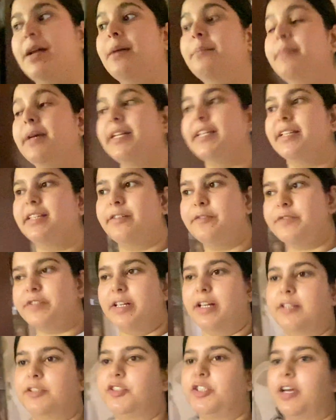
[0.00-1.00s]
अब मेरी तरफ से
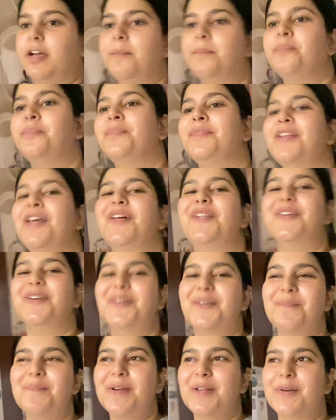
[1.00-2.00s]
लंच है तो
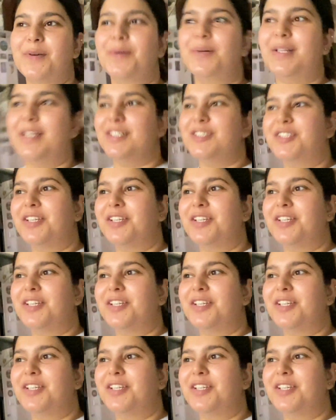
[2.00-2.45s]
मेरे को लंच